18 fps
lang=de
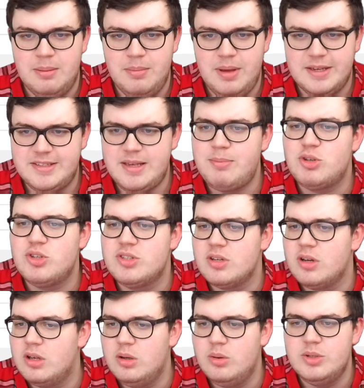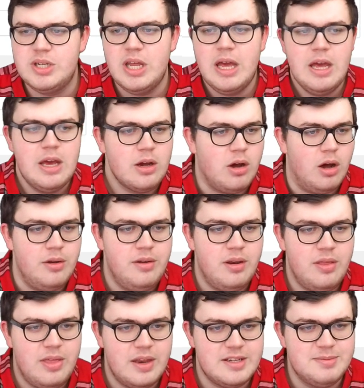ähm, exceptions include
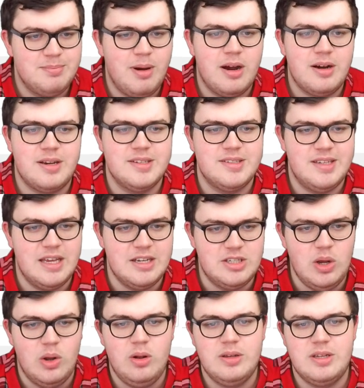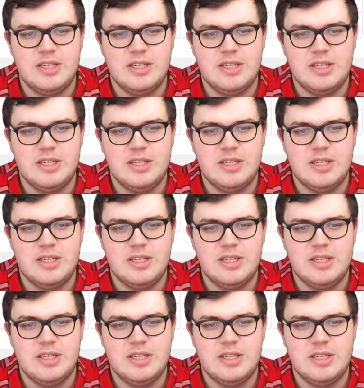content that is marked as adult,